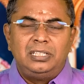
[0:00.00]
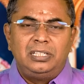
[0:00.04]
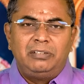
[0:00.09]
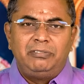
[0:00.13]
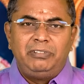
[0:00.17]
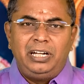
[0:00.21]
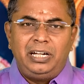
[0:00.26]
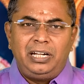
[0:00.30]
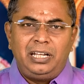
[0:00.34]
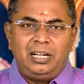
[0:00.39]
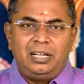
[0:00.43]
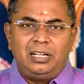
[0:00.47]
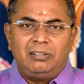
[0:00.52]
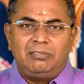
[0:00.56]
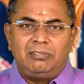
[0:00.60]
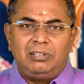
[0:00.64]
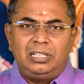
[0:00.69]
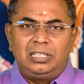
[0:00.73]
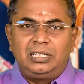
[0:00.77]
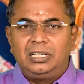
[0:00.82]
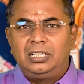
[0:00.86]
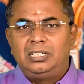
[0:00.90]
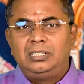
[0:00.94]
இந்த வீட்டின்
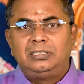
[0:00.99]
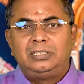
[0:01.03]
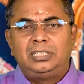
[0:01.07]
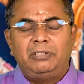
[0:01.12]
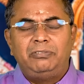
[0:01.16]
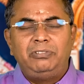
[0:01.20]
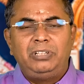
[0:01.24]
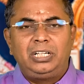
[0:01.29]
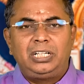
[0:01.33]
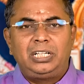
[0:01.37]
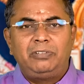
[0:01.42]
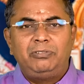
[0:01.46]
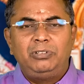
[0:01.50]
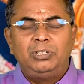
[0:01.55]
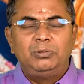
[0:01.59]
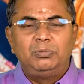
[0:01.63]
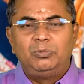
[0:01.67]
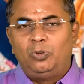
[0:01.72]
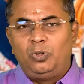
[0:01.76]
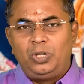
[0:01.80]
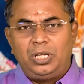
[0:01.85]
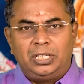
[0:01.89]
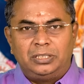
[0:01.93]
அவலங்கள் தவிர்க்கவே
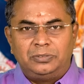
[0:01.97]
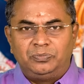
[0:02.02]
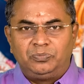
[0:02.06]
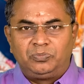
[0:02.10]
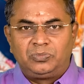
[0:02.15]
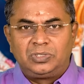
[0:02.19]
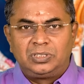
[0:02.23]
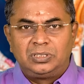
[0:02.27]
முடியாது